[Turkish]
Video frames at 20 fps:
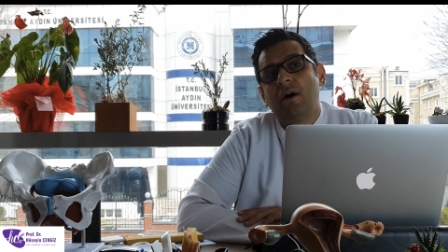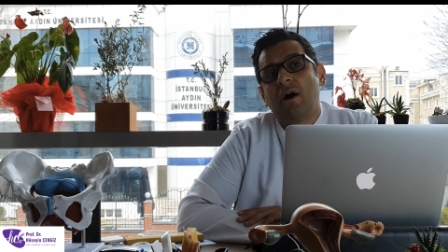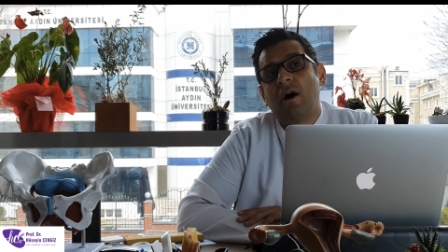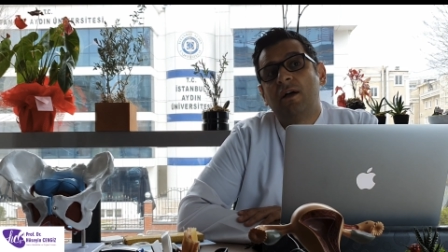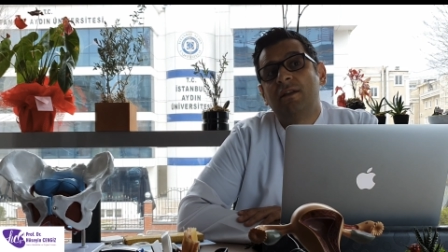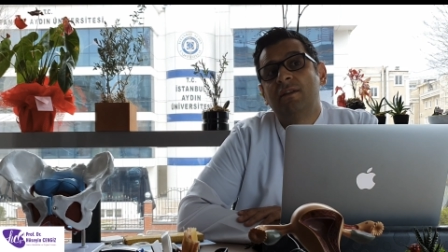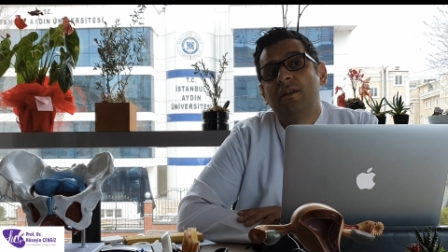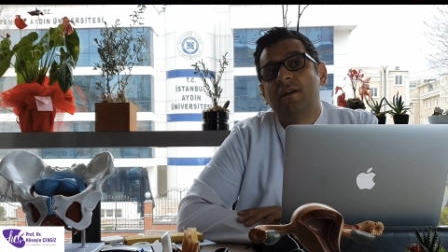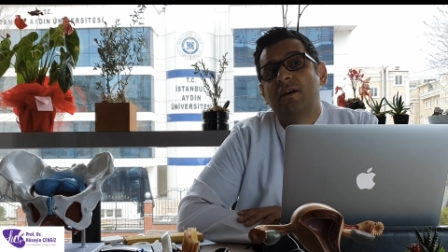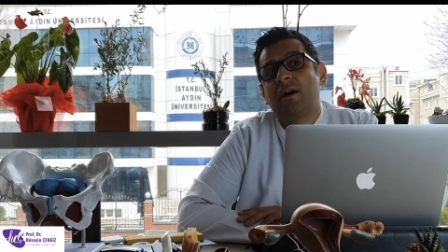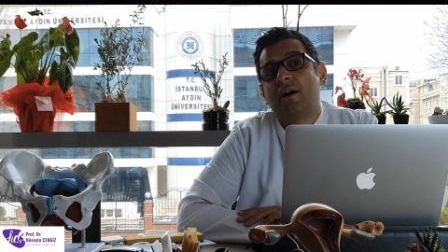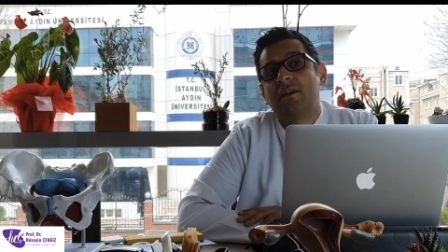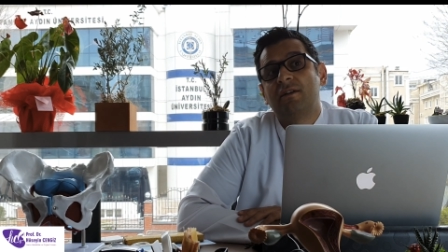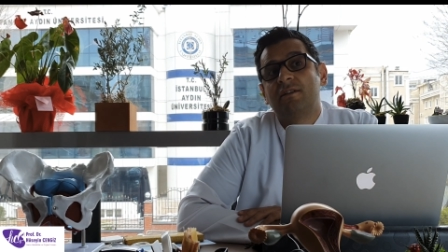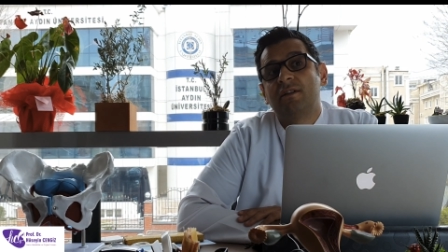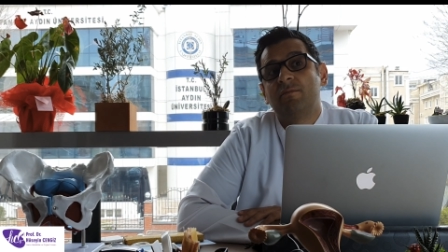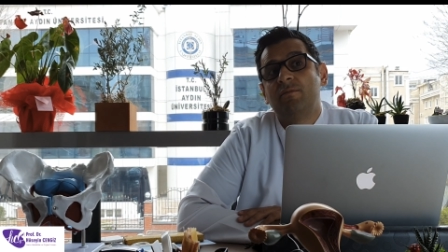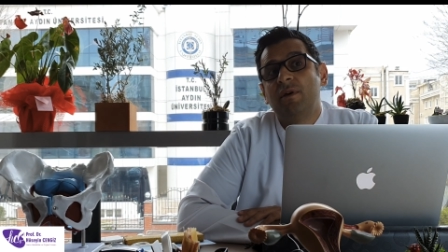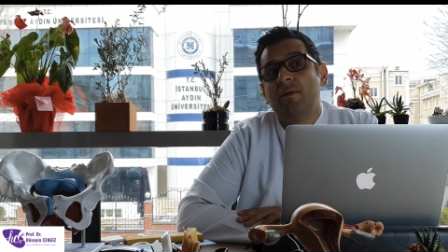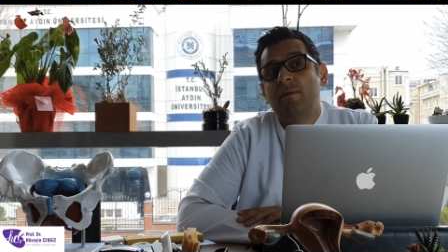anne
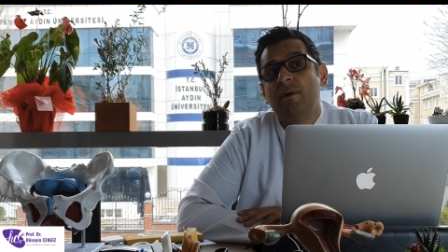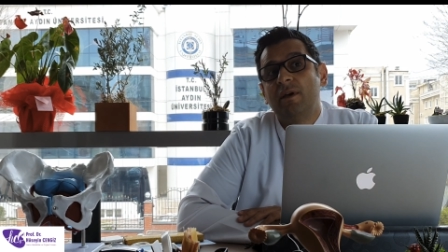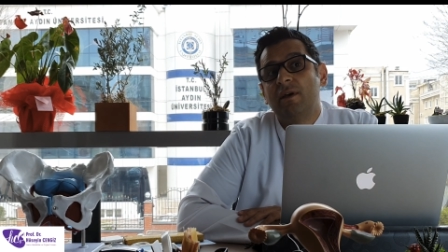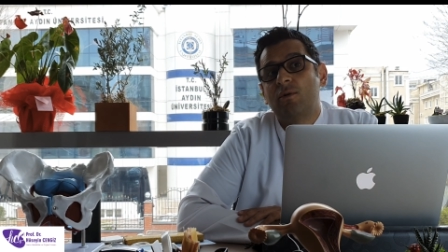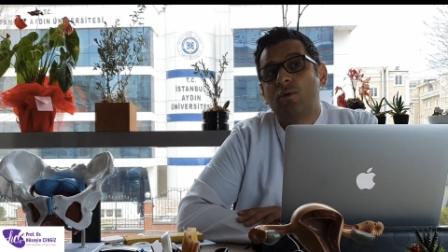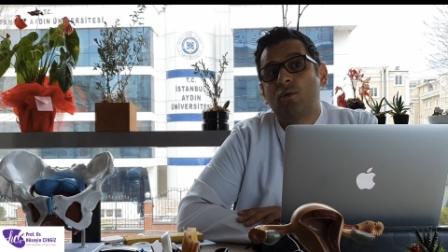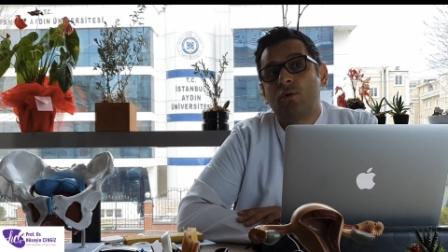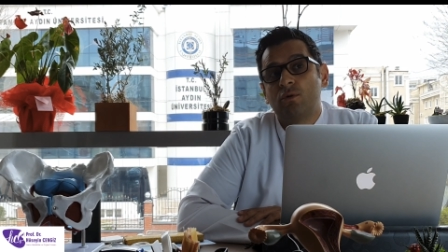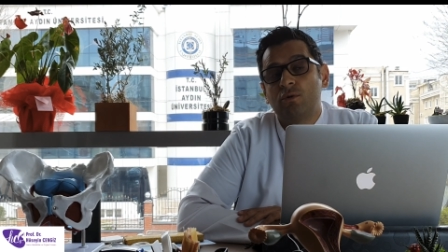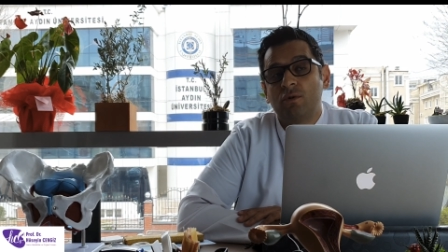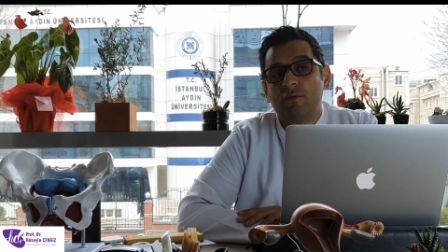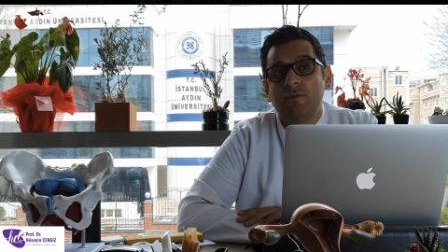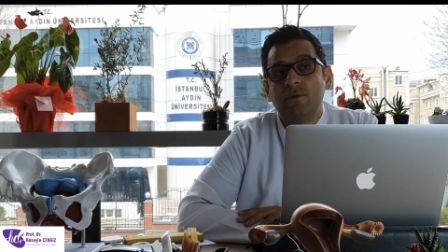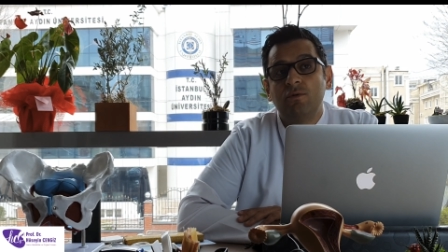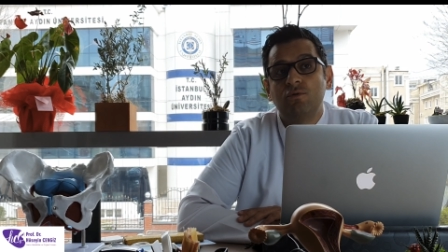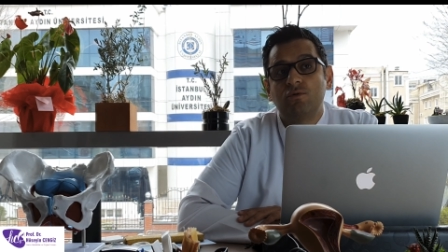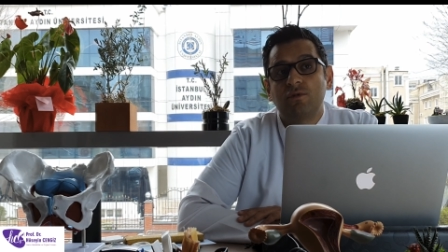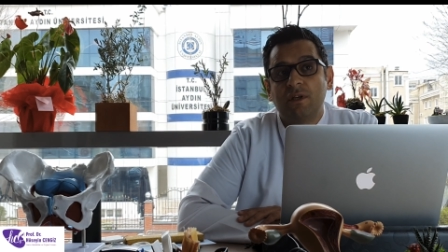karnında bebeğe koronavirüs